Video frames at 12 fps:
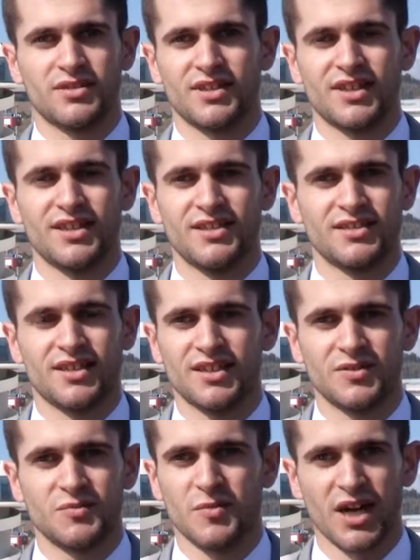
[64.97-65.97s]
que
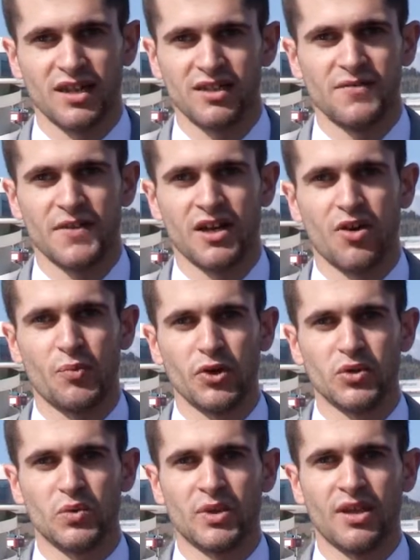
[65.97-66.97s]
es, magnífica
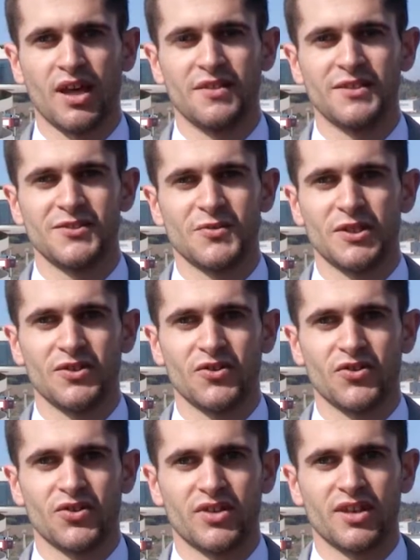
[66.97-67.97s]
oportunidad y sobre
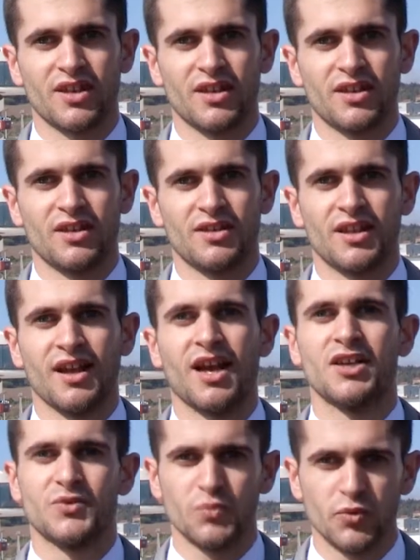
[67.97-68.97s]
todo que
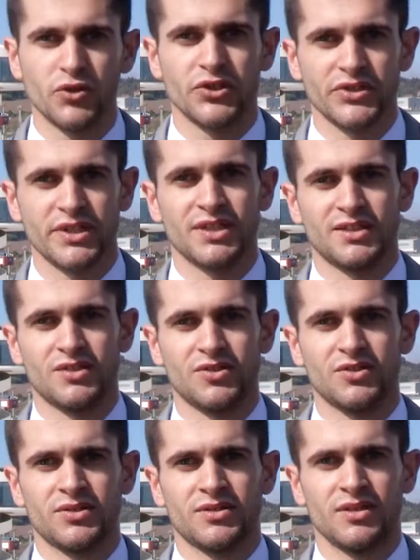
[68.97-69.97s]
tengáis muchos
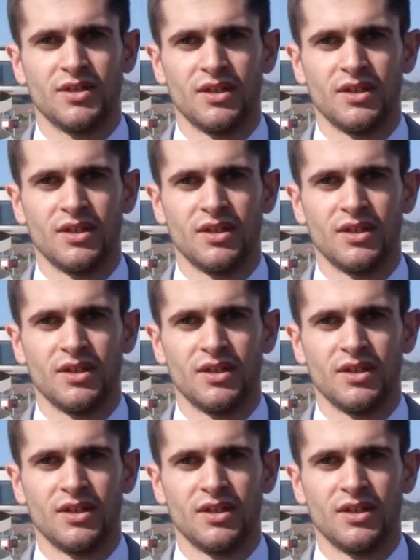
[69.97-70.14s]
éxitos